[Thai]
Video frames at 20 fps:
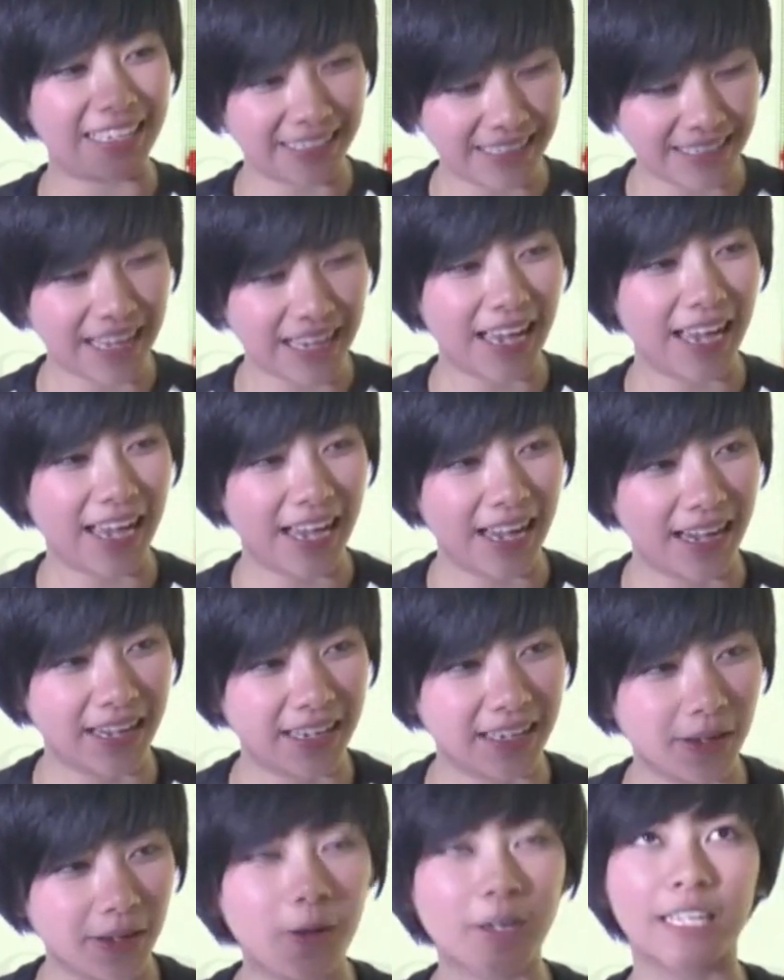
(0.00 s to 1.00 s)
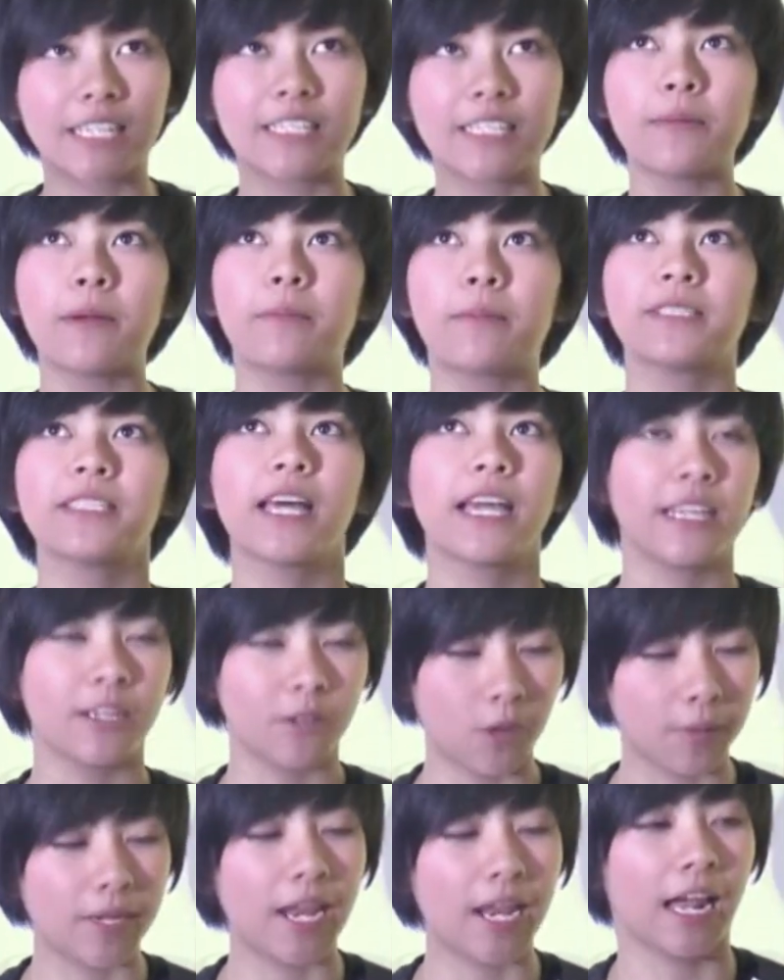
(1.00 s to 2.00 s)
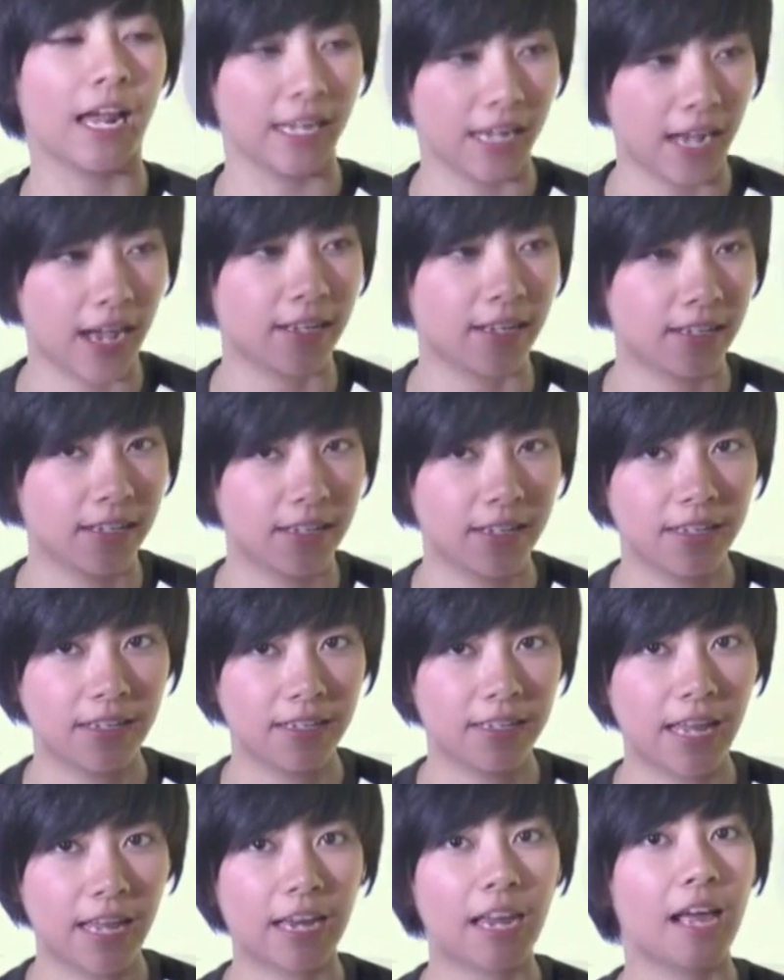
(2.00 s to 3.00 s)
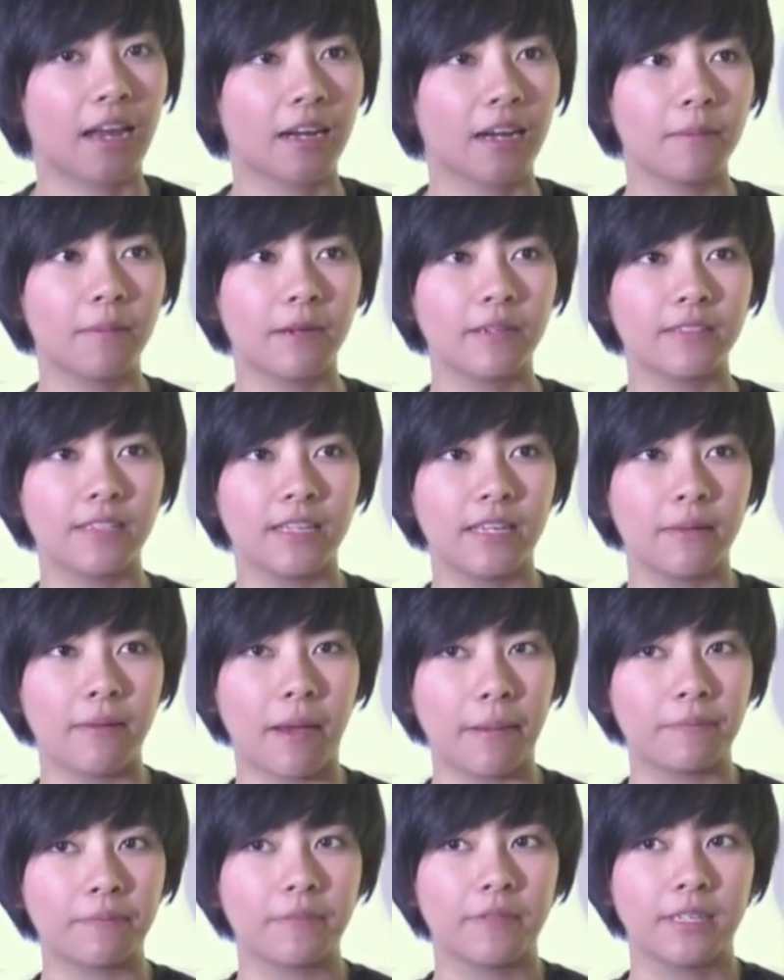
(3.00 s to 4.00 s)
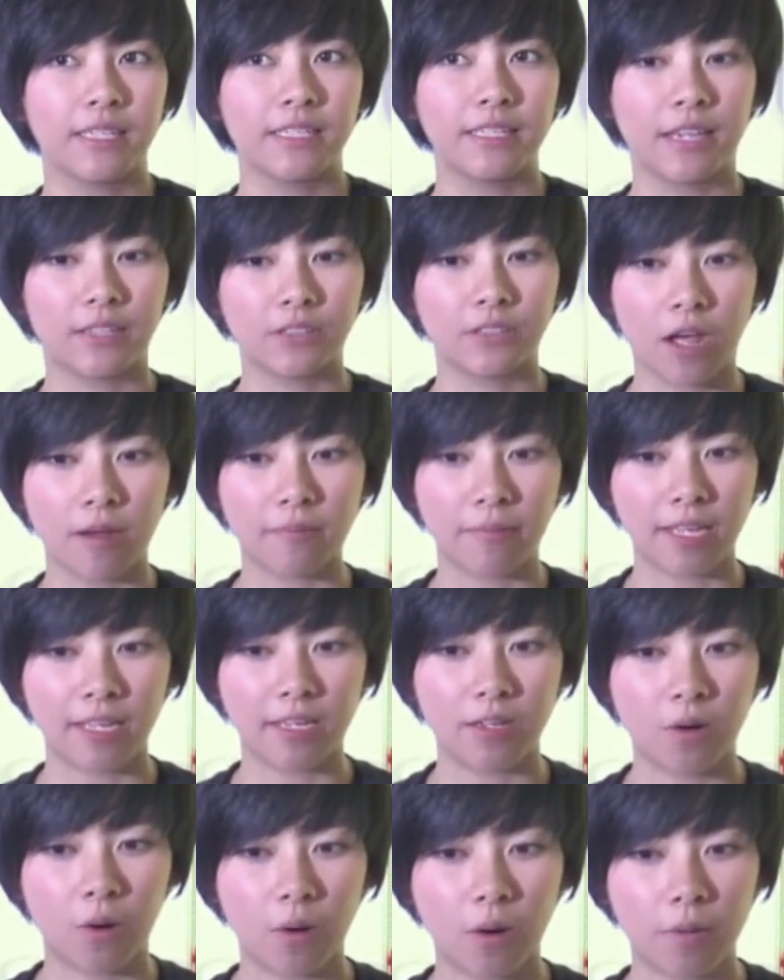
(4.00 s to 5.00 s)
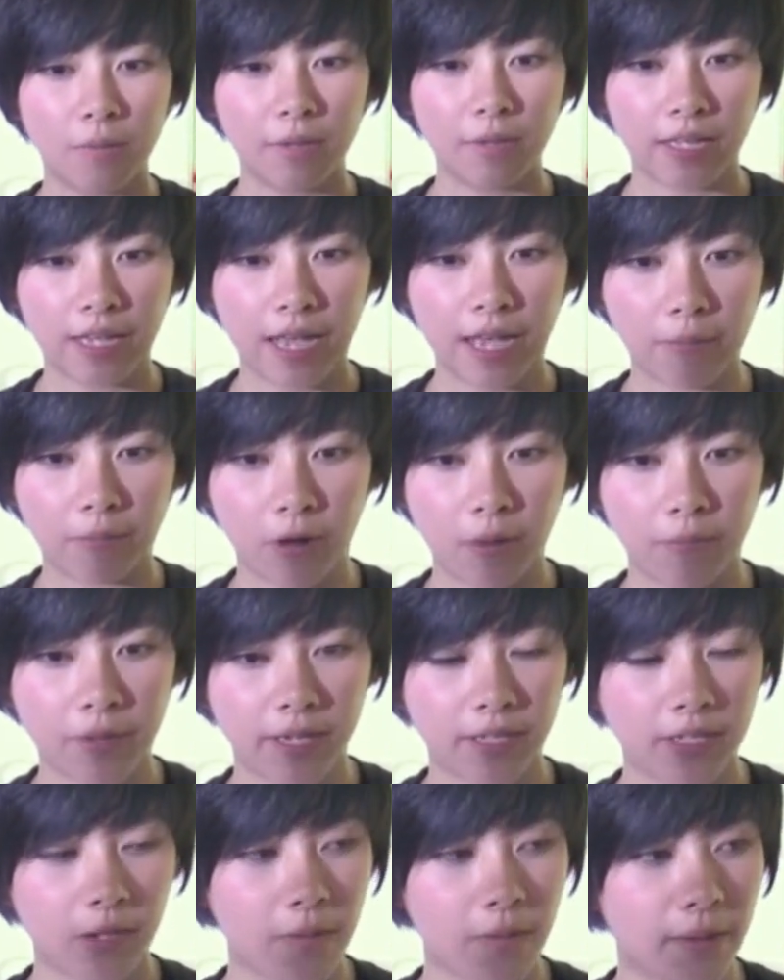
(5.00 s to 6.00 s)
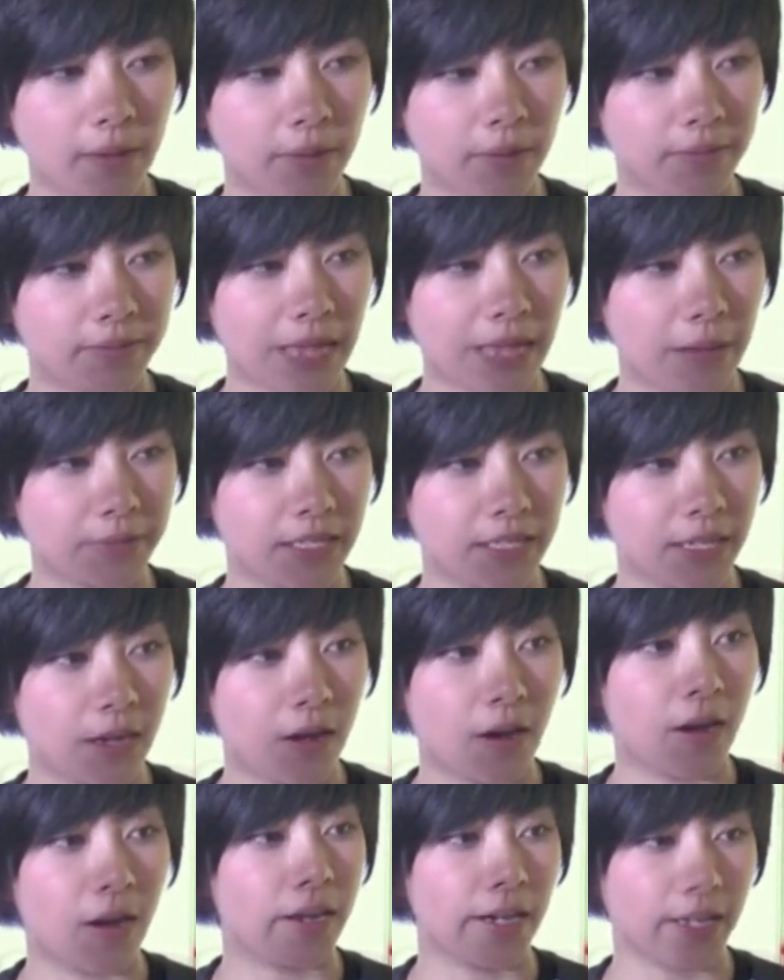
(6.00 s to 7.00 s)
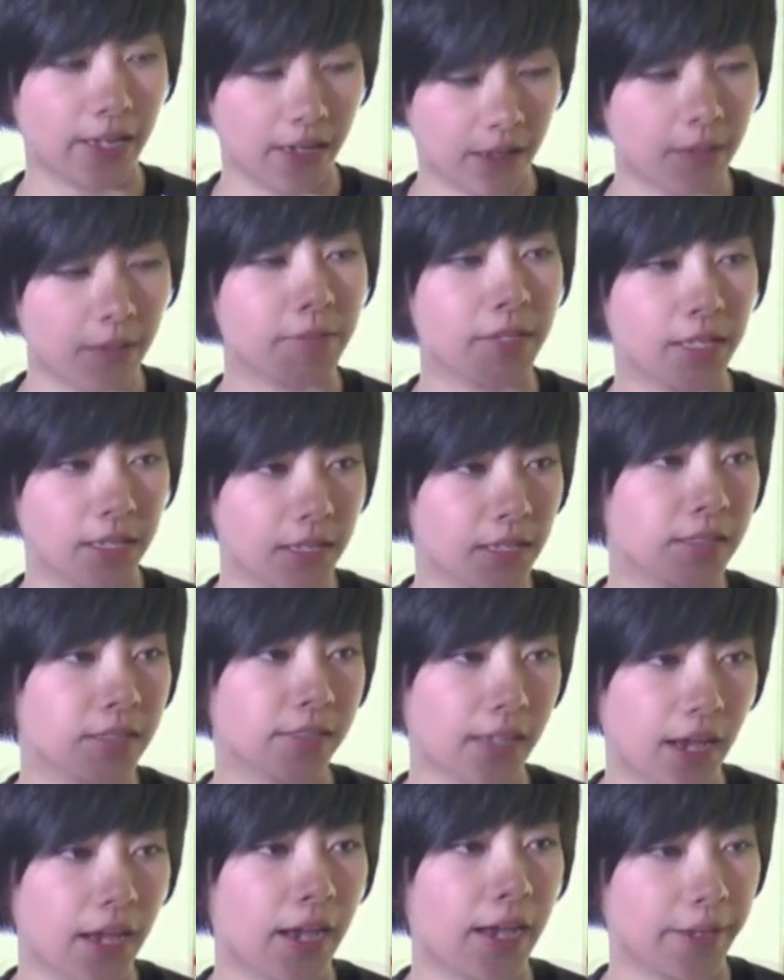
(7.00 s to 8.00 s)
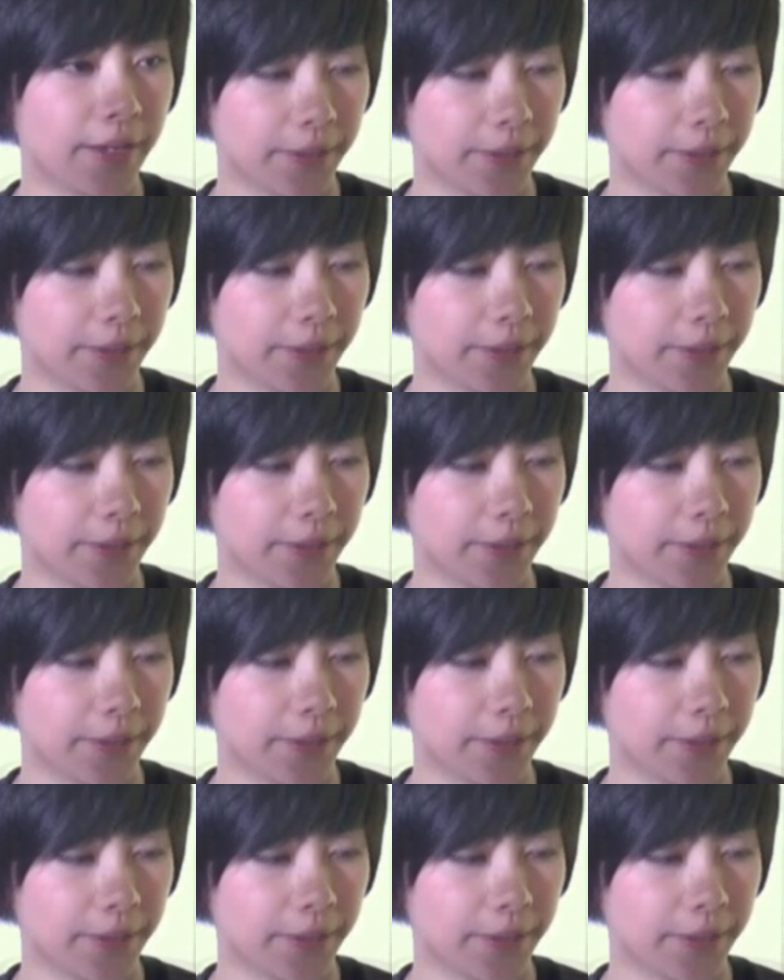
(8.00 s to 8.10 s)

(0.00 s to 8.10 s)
ใช่ของนั้นก็จะเป็นภาษาอินโดเป็นหลักเลยค่ะหลักๆ เลยบางทีแบบอย่างตอนไปอินโดก็มีคำคอมเมนต์เข้ามาแบบ 3 4 0 0อะไรเงี้ยก็มีใช่